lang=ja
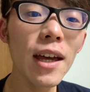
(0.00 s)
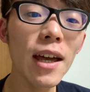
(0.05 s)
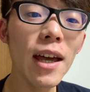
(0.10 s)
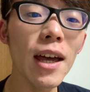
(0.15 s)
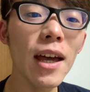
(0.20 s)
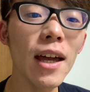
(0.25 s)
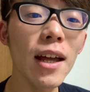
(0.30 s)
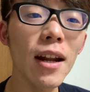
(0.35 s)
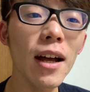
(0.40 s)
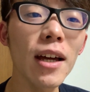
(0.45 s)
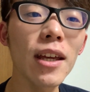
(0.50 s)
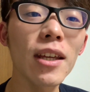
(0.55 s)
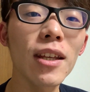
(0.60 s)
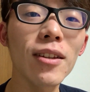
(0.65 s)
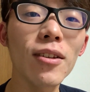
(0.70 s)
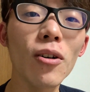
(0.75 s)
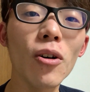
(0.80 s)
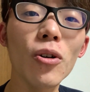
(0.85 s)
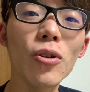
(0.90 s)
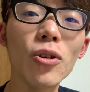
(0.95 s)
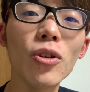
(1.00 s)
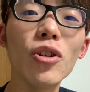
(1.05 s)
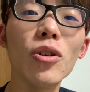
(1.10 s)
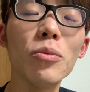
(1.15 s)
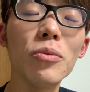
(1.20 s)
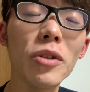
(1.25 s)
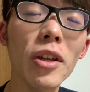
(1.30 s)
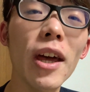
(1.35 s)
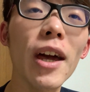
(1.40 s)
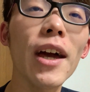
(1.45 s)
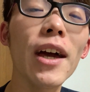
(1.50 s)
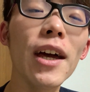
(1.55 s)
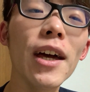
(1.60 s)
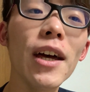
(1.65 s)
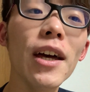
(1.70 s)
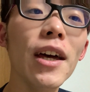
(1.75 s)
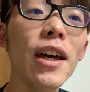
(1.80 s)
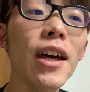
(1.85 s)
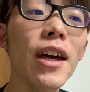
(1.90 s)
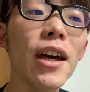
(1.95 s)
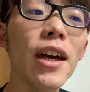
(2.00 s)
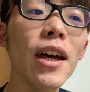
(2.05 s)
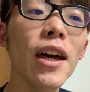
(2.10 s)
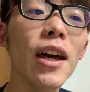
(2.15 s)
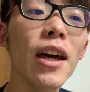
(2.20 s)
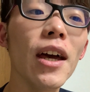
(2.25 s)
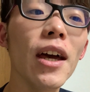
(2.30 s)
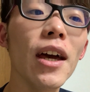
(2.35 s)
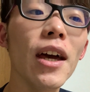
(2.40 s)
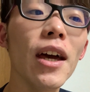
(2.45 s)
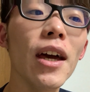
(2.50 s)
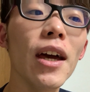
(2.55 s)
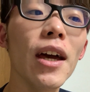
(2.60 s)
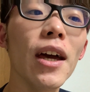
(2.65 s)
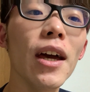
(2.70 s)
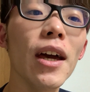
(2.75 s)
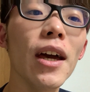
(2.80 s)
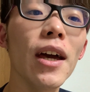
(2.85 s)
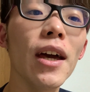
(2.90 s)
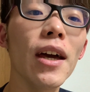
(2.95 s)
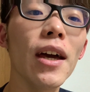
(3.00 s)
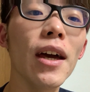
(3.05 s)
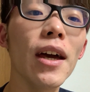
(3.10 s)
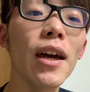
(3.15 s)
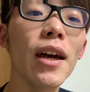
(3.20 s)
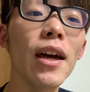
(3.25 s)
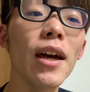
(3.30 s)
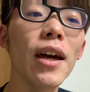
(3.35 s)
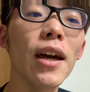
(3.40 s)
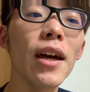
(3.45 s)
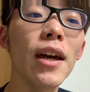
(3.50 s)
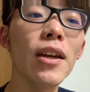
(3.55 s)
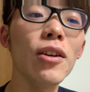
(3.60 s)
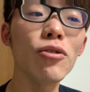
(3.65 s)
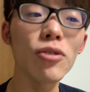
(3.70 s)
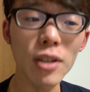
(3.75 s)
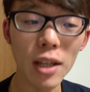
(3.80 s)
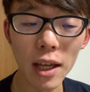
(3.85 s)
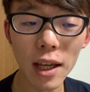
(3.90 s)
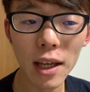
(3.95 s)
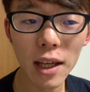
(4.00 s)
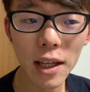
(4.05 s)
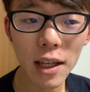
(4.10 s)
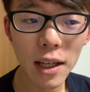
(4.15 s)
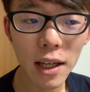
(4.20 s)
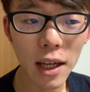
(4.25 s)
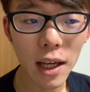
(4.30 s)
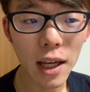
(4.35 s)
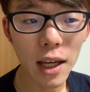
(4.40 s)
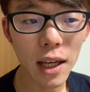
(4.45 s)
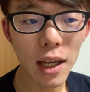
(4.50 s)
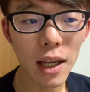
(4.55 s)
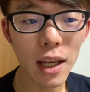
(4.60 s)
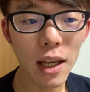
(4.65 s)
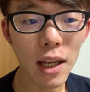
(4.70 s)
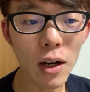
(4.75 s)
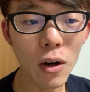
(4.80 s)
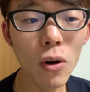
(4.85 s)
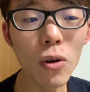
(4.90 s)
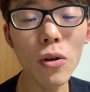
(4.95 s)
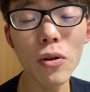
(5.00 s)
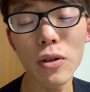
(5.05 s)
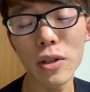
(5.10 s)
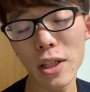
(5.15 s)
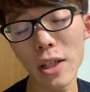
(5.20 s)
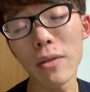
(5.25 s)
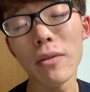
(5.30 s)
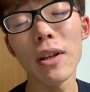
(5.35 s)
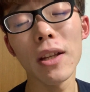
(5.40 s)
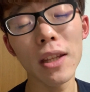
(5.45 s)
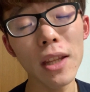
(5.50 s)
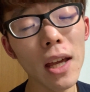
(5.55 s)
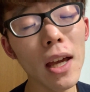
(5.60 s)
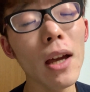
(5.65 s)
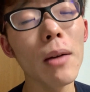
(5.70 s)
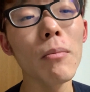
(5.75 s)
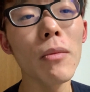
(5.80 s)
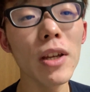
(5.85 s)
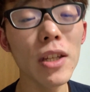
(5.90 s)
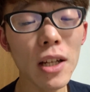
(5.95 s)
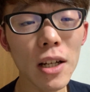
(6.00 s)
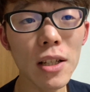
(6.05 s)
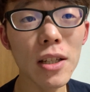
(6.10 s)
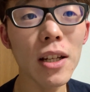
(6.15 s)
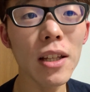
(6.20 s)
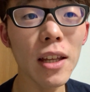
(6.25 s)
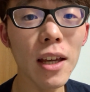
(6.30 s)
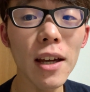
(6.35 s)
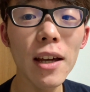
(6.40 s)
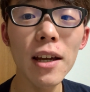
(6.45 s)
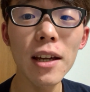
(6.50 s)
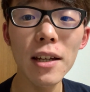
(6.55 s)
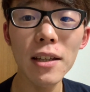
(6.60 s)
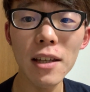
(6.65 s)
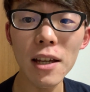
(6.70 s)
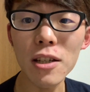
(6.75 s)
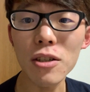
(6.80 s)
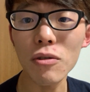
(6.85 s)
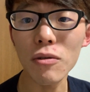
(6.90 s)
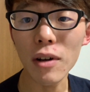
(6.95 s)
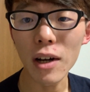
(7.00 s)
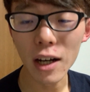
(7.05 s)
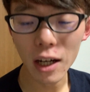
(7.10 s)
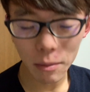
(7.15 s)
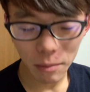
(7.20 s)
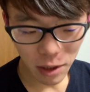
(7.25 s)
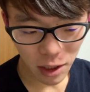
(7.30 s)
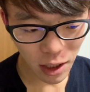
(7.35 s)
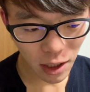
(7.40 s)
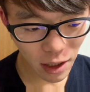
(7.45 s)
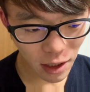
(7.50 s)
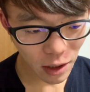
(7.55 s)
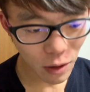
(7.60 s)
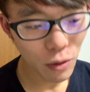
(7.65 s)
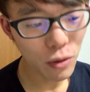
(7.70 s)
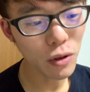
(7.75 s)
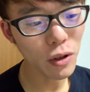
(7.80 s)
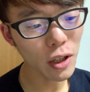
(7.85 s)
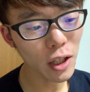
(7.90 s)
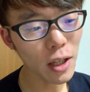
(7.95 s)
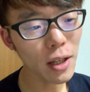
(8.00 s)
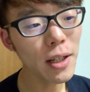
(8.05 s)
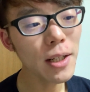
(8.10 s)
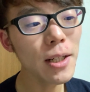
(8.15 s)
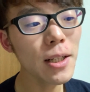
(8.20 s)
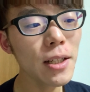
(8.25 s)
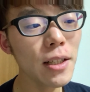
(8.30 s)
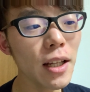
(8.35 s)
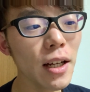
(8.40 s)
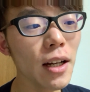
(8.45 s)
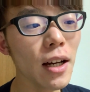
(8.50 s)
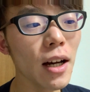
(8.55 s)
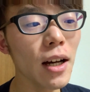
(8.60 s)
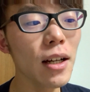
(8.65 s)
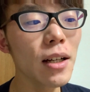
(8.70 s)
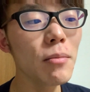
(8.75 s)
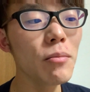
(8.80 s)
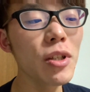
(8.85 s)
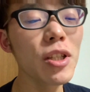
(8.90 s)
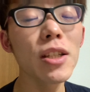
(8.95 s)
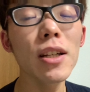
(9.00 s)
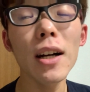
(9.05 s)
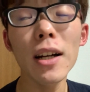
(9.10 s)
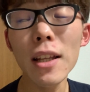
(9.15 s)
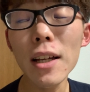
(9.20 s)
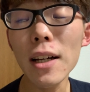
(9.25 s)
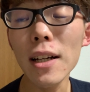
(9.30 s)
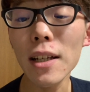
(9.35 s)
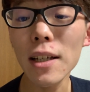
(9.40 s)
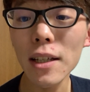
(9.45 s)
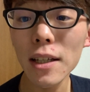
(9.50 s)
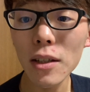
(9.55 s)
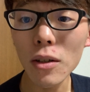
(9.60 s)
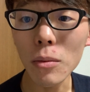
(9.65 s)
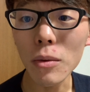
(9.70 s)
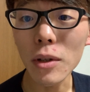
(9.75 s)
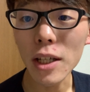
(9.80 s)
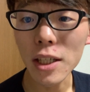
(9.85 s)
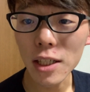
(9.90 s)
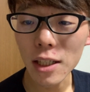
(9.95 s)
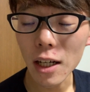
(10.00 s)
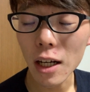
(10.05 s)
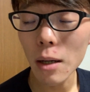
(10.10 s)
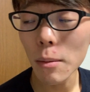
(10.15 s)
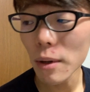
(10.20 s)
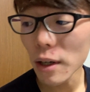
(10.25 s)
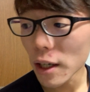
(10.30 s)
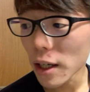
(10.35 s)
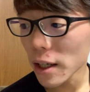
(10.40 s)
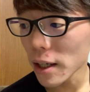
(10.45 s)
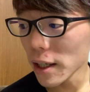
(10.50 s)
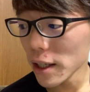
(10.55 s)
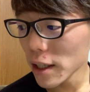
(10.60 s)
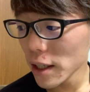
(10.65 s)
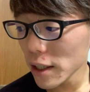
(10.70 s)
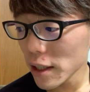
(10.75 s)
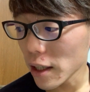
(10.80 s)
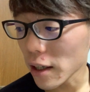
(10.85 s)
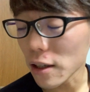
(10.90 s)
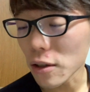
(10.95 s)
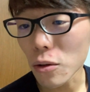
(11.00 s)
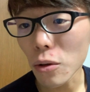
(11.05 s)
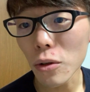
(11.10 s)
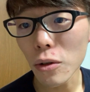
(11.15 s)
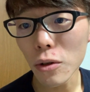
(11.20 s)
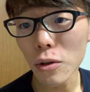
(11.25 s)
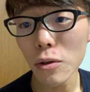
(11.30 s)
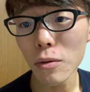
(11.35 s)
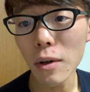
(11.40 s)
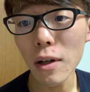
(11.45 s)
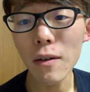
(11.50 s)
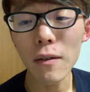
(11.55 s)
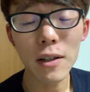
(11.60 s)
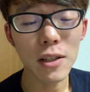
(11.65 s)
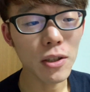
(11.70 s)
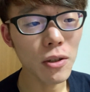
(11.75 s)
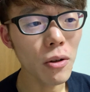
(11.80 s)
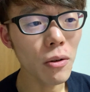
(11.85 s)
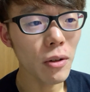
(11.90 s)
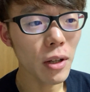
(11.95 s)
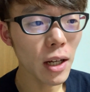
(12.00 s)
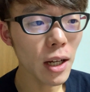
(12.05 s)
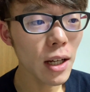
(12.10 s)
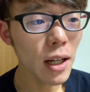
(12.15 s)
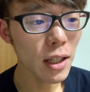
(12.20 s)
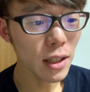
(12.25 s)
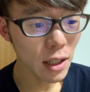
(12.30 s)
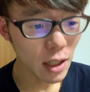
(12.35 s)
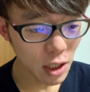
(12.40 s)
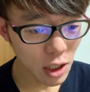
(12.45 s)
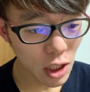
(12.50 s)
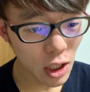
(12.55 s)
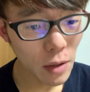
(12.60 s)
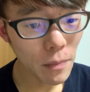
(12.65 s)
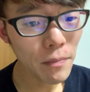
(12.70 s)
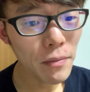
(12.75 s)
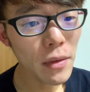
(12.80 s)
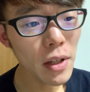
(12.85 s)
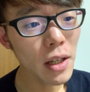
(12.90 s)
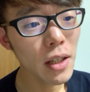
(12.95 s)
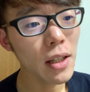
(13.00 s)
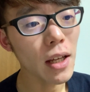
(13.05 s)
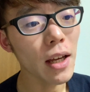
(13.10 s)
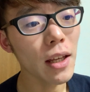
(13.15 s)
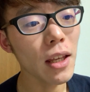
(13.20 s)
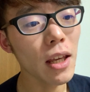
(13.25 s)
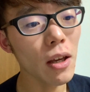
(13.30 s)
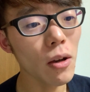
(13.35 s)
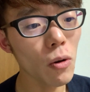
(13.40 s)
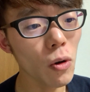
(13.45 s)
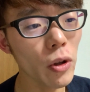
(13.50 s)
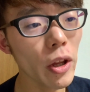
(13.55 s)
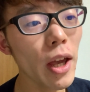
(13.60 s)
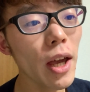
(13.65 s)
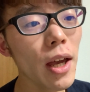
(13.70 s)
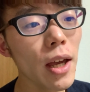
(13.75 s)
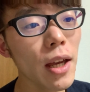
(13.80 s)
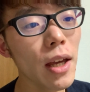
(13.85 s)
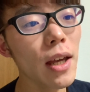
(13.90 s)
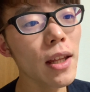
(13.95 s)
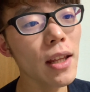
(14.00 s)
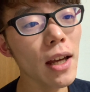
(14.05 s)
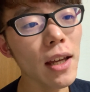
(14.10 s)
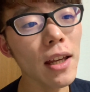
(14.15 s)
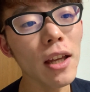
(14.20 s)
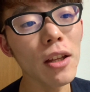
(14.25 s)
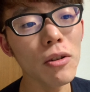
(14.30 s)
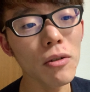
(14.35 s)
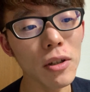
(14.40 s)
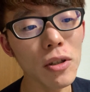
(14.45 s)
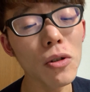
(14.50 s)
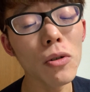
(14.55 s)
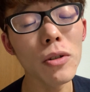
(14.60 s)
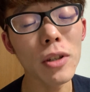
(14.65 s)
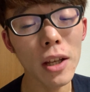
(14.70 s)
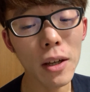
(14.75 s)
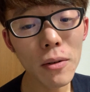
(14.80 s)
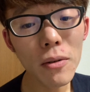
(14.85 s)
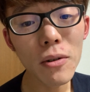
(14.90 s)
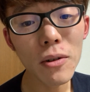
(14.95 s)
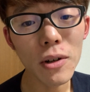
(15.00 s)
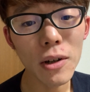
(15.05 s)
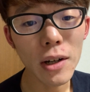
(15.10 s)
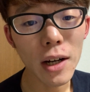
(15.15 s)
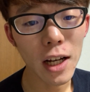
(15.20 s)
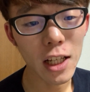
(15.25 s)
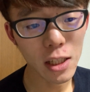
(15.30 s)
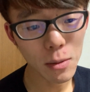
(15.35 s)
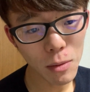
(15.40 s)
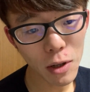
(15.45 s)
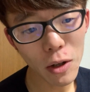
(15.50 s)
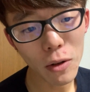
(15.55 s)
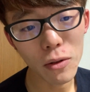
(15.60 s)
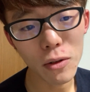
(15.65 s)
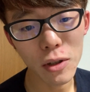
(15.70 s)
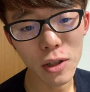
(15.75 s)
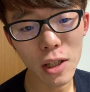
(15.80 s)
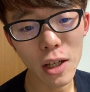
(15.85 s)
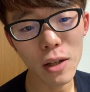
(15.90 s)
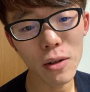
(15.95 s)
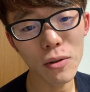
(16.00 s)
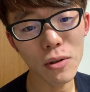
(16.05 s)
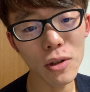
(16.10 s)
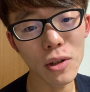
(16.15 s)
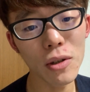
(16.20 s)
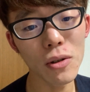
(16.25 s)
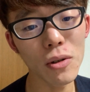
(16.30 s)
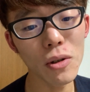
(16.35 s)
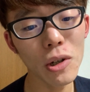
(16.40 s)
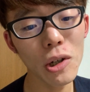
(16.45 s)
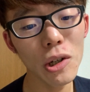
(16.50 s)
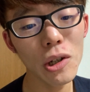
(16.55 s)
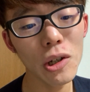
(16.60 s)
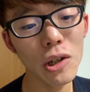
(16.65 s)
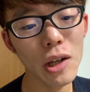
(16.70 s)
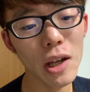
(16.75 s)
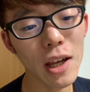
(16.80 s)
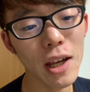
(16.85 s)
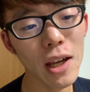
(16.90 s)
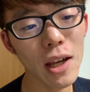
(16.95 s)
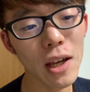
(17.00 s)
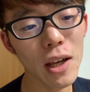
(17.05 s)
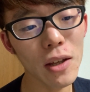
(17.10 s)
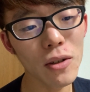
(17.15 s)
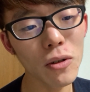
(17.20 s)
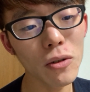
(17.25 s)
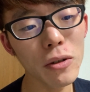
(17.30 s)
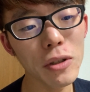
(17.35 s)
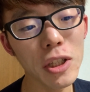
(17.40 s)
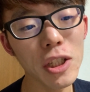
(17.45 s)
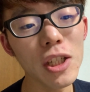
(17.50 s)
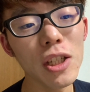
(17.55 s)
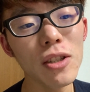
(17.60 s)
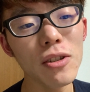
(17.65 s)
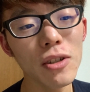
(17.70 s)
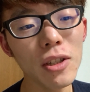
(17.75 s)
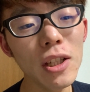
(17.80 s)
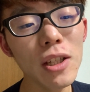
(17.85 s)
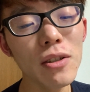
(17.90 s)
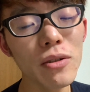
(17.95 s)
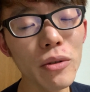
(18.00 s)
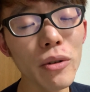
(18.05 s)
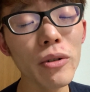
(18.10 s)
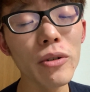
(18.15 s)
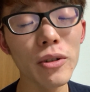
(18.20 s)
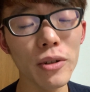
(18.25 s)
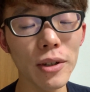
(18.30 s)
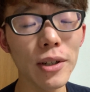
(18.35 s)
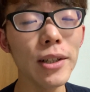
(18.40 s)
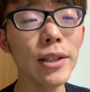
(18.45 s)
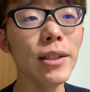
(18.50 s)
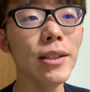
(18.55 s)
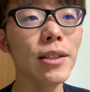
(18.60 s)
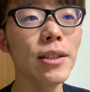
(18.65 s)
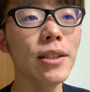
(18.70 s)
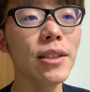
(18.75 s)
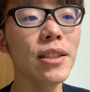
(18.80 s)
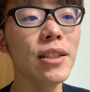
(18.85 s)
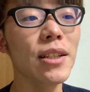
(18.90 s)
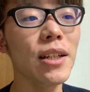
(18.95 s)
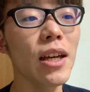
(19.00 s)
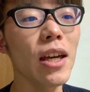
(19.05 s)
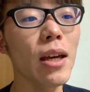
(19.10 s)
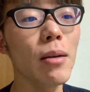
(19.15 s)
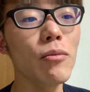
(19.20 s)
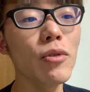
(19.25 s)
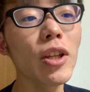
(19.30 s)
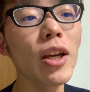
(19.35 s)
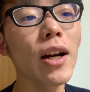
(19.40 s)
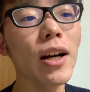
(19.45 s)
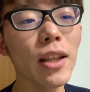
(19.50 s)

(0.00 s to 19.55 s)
え LINE のグループで、え言って、えー、報告してくれて、めちゃくちゃね、テンションが上がりました。本当になんか身近な友達仲間が、なんかそういうワクワクするような新しい体験をね、体験というか挑戦を始めようとしているっていう、えー、その事実にすごく、えー、胸